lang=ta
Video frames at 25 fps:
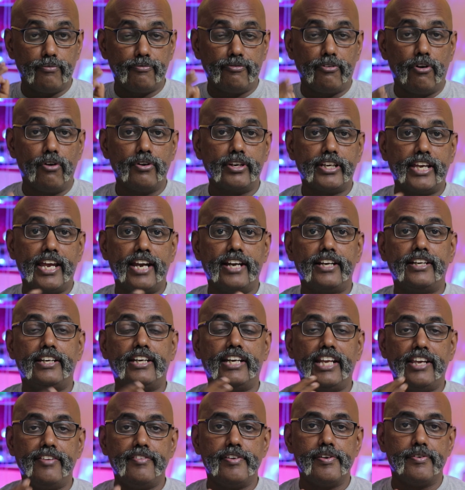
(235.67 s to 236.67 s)
ஃபோர் கே
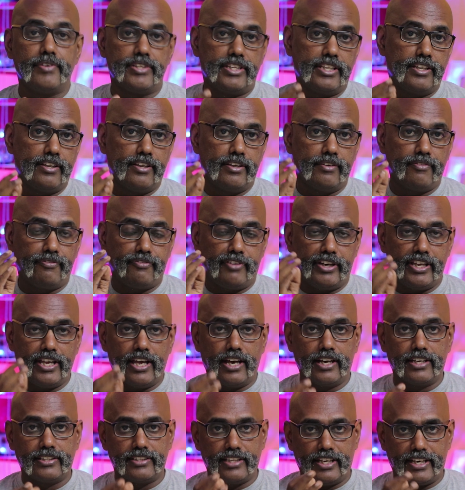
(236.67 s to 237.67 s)
டிவி வந்து
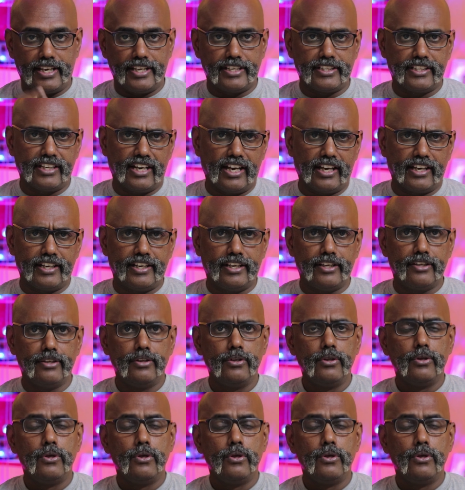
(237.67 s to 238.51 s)
ஃப்ரீயாக தர இருக்கிறாங்கன்னு